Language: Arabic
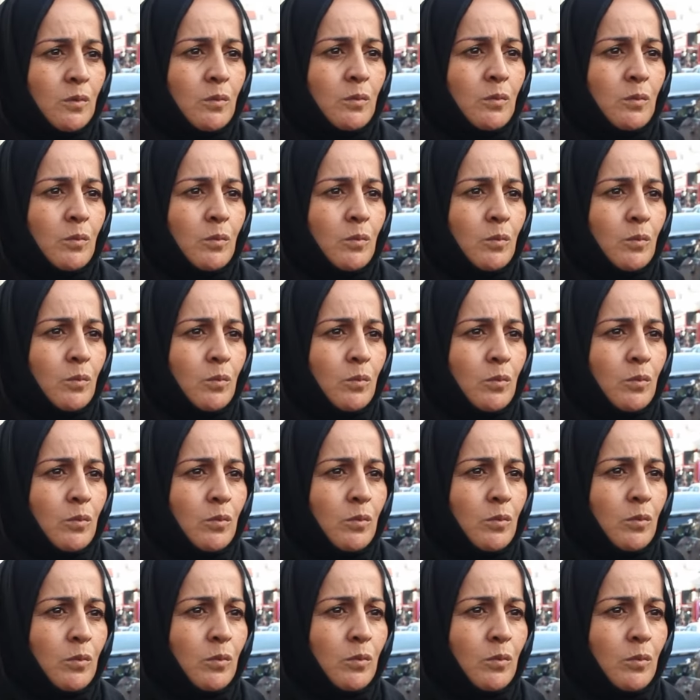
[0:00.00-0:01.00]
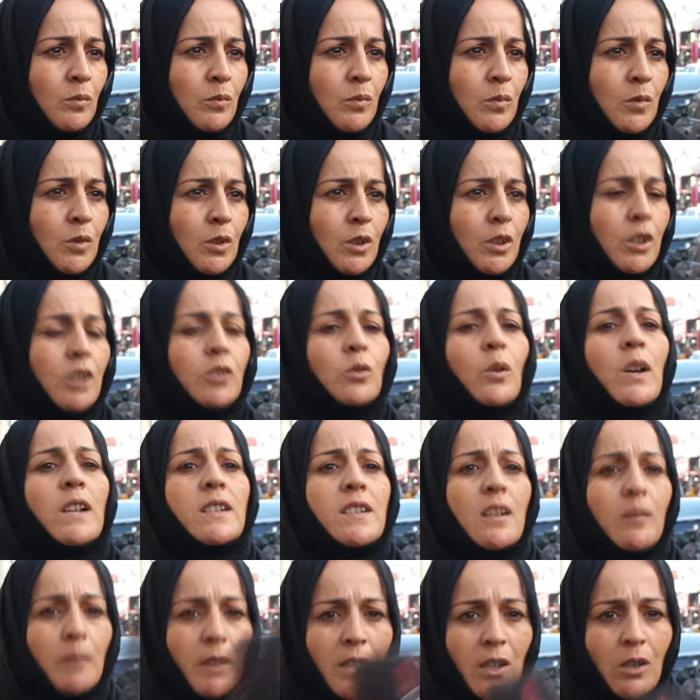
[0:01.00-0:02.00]
يتواصل معاه يطلع عليه
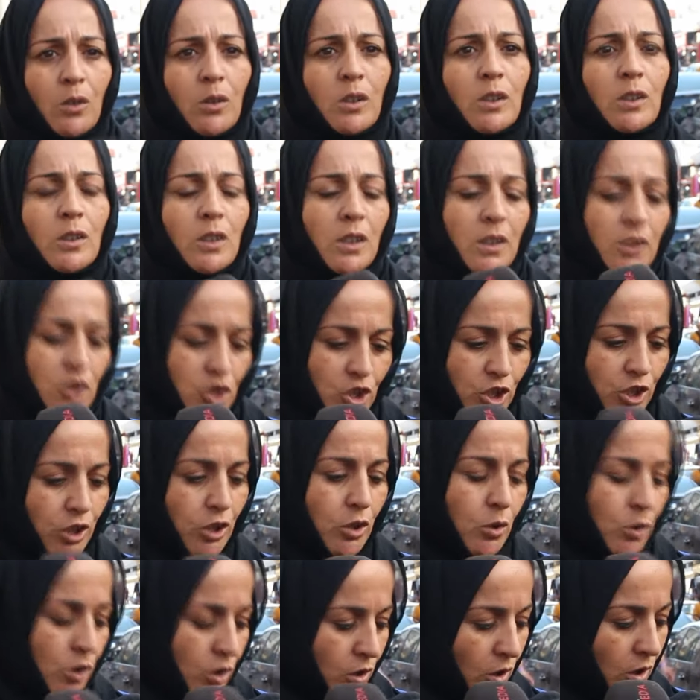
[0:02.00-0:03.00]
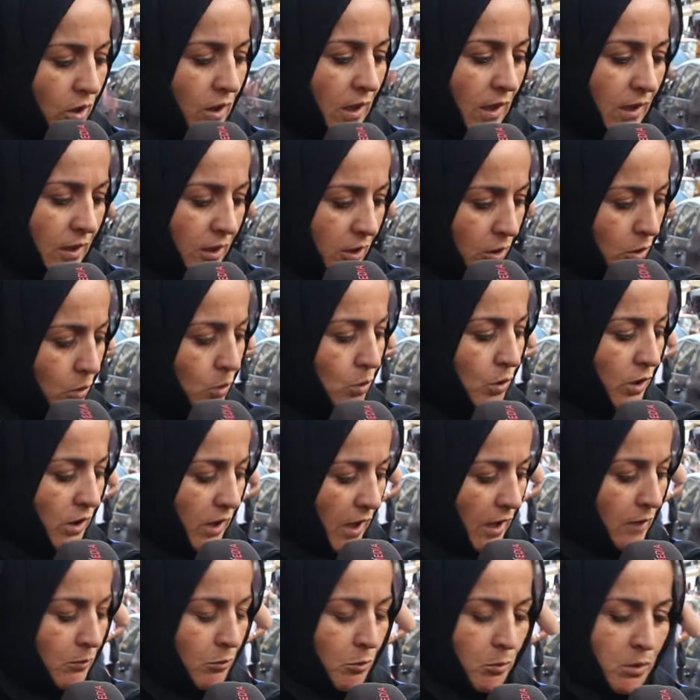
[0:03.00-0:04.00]
معاه يجي ويطلع عليه
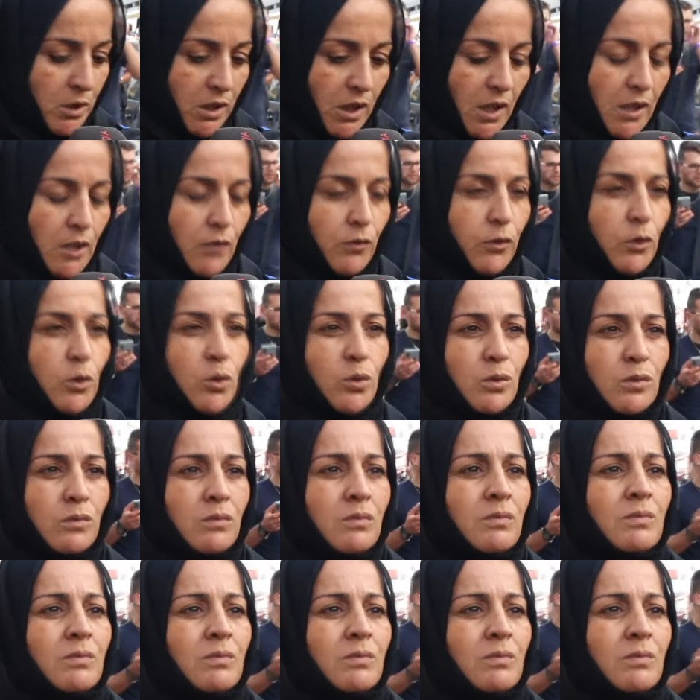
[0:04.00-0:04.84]
ويكلمه بالتليفون